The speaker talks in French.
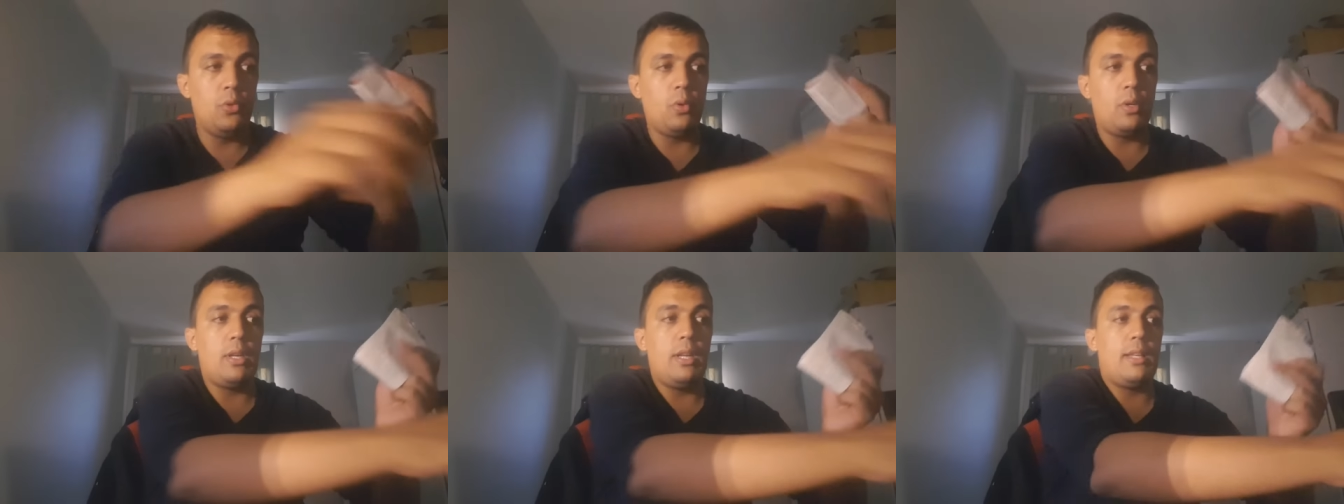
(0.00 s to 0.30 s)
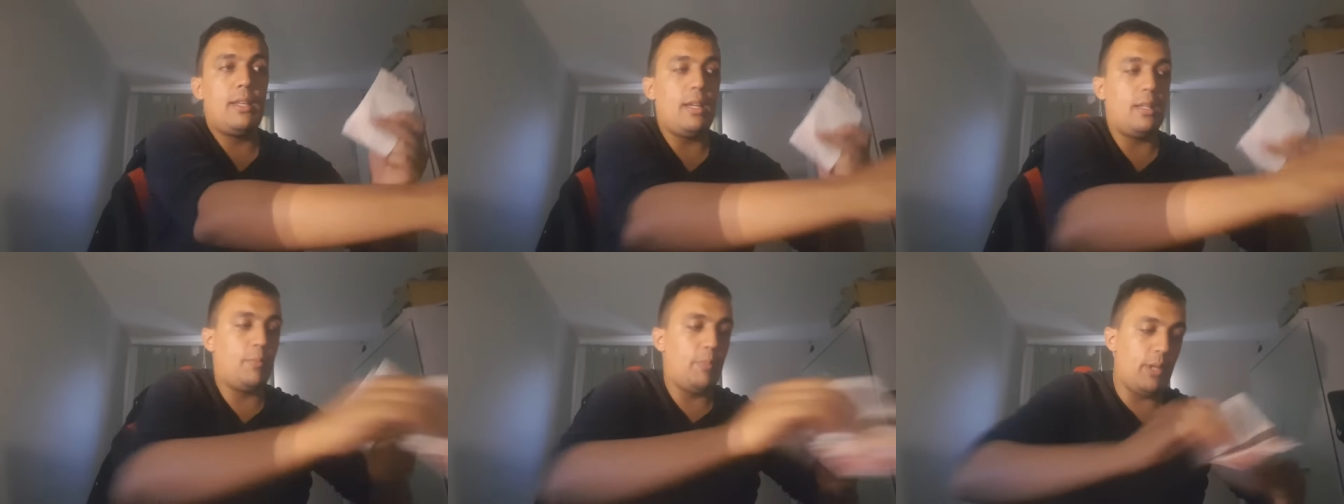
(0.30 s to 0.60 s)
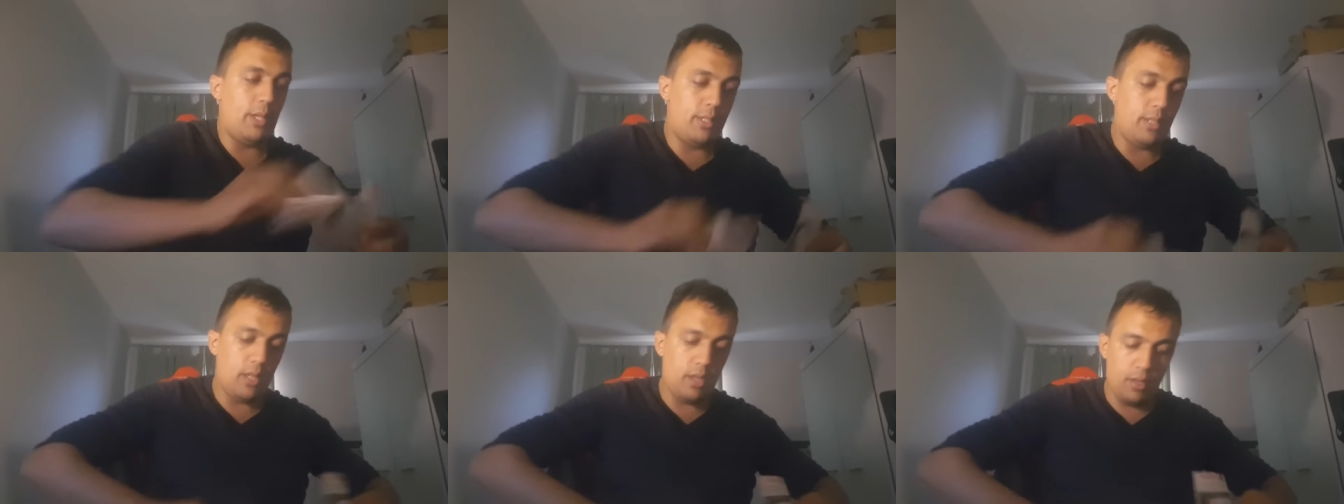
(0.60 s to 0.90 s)
Donc les cartes
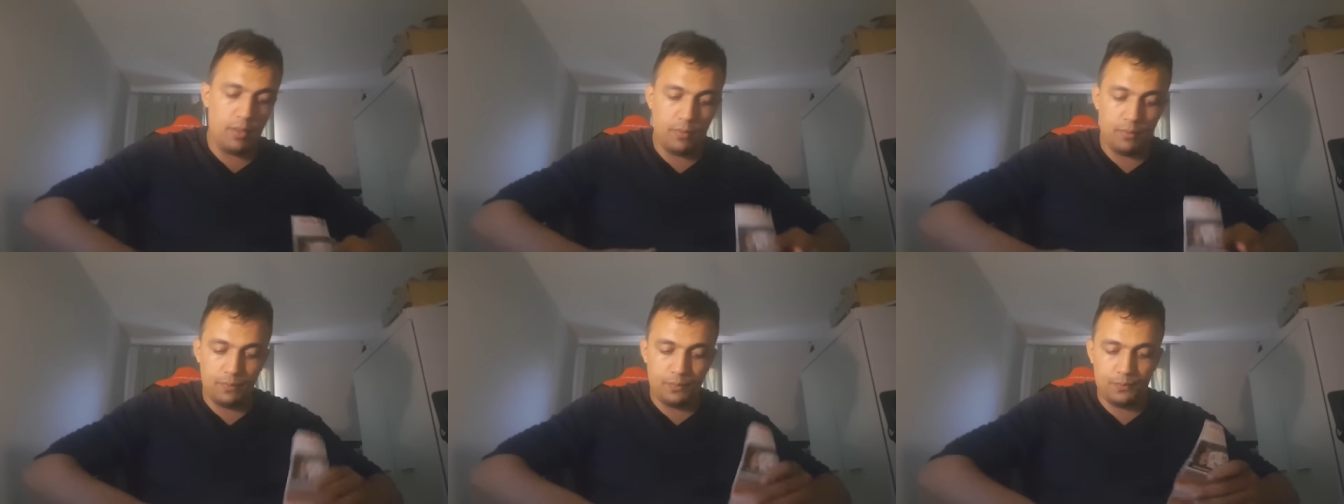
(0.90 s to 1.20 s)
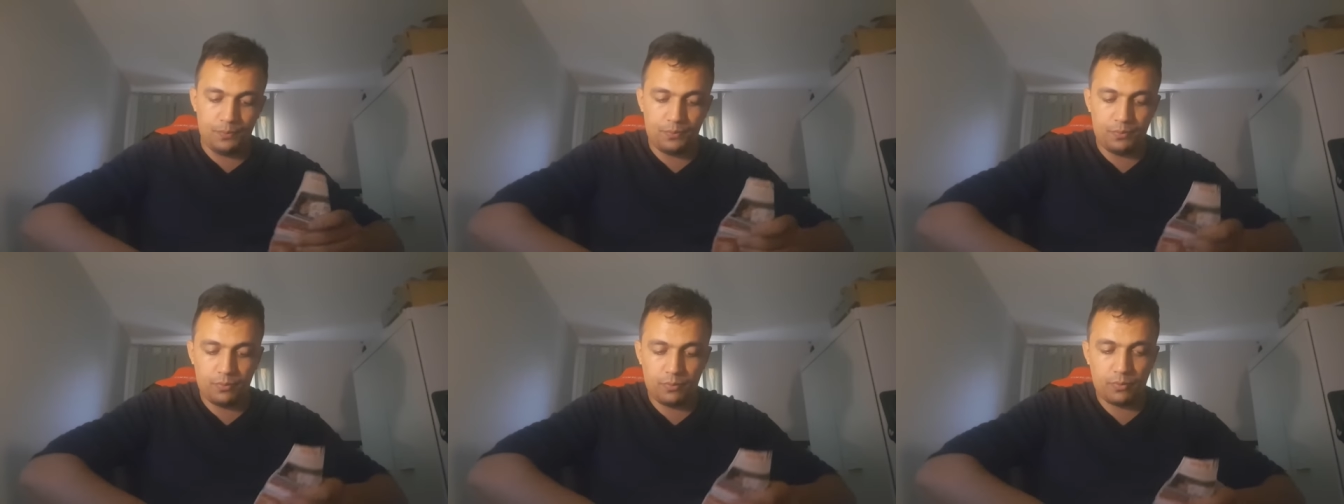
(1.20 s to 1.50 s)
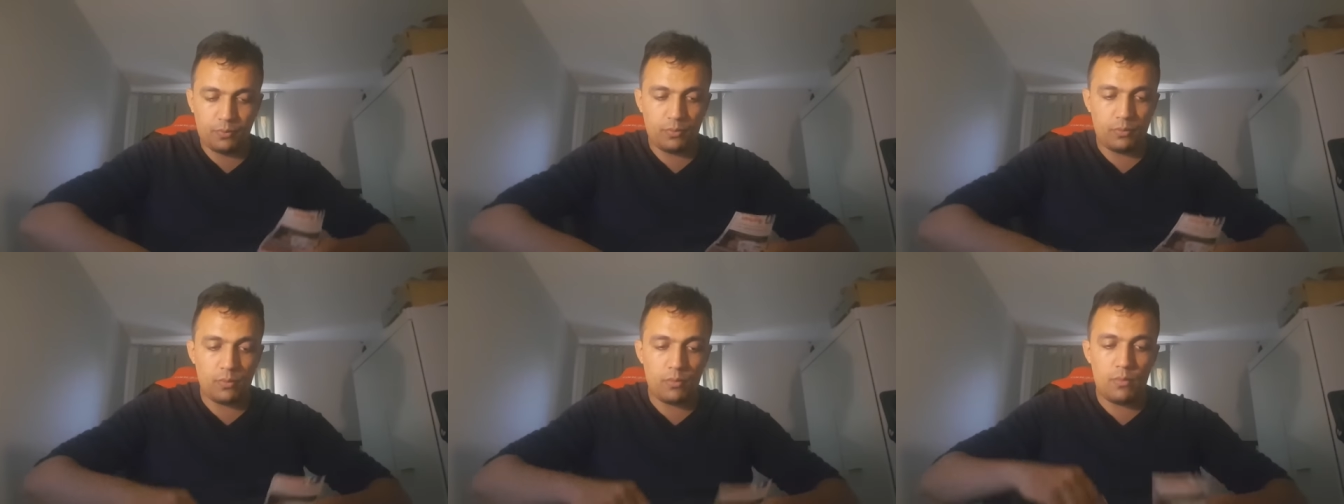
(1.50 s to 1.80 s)
PSN
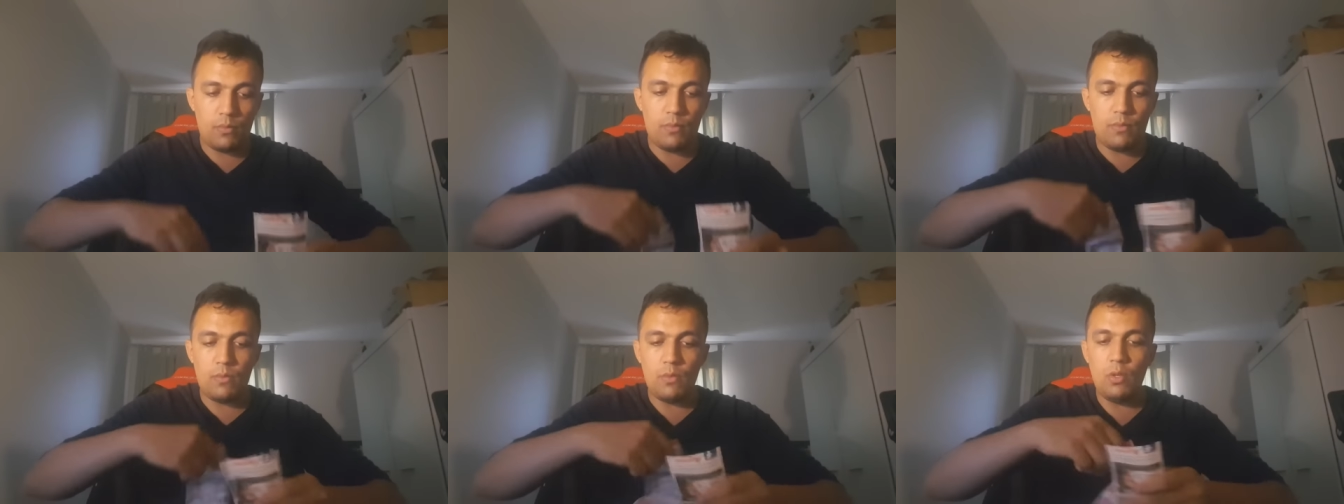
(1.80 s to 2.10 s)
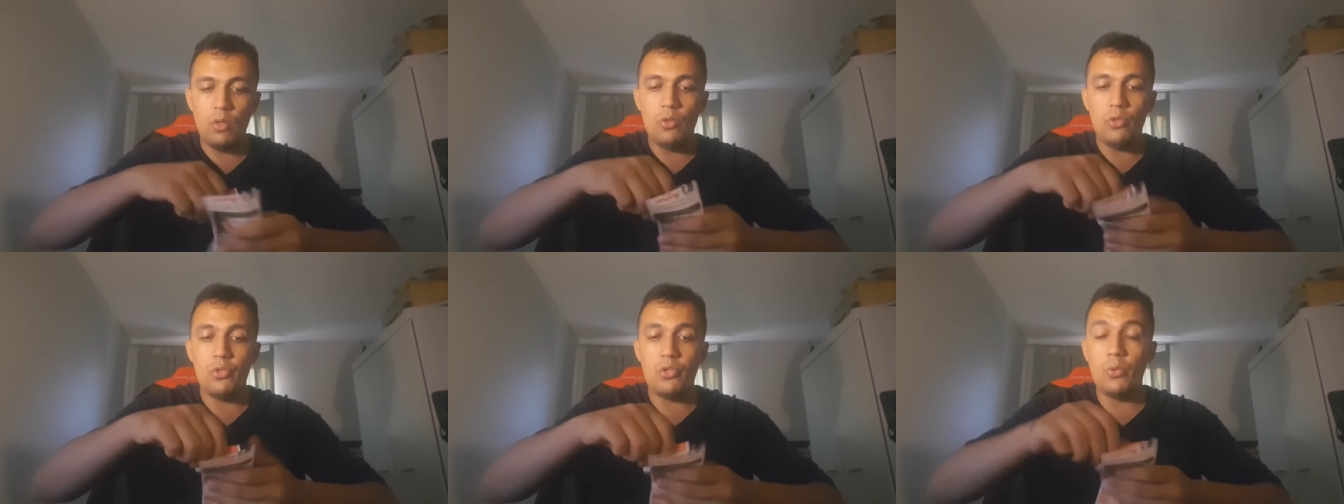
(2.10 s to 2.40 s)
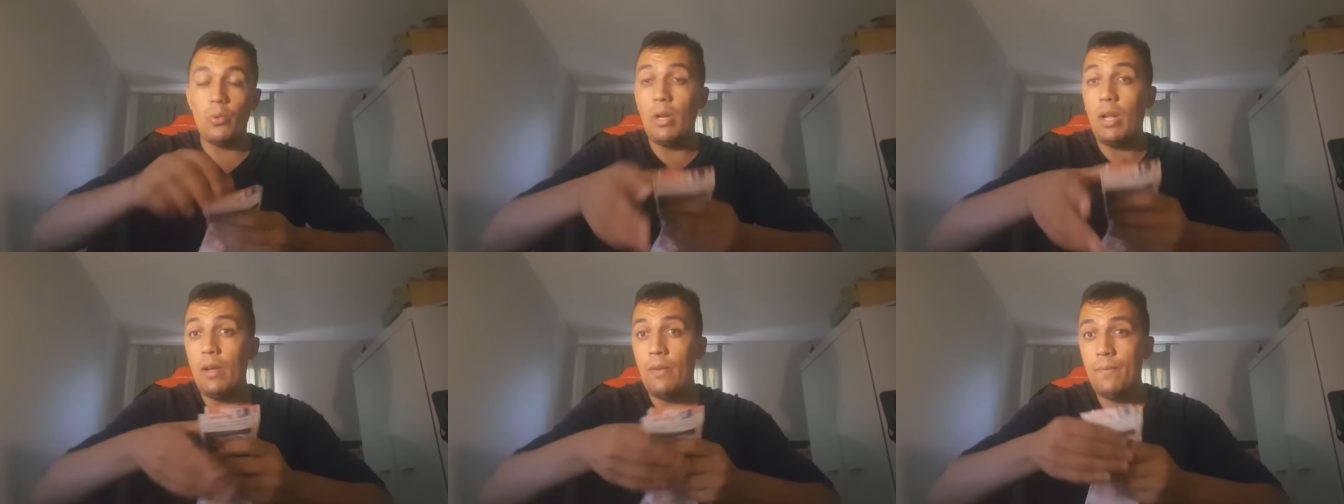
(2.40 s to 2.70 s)

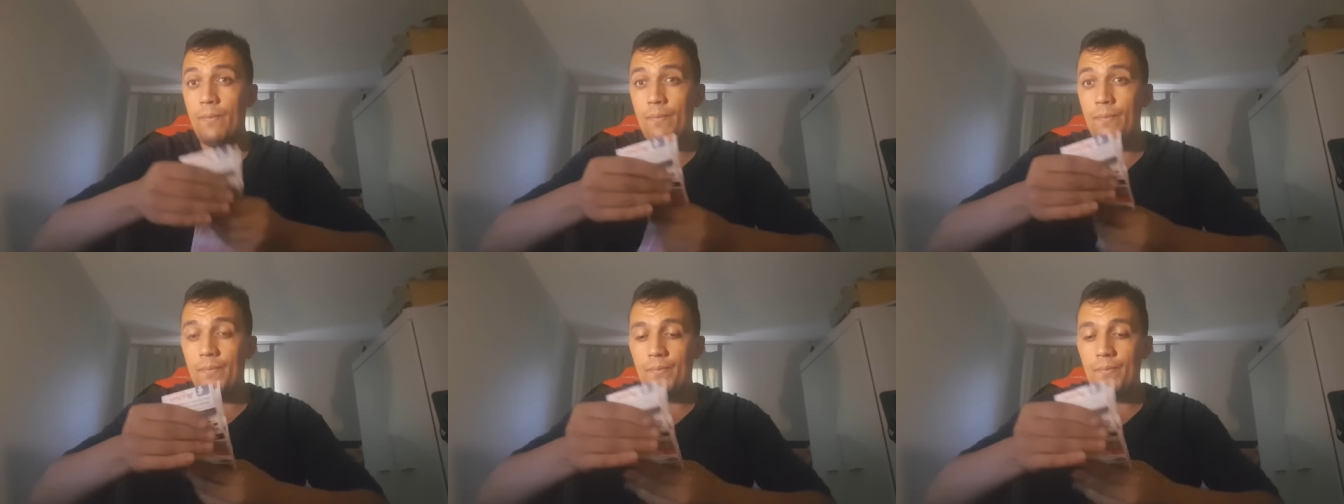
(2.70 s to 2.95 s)
sont là.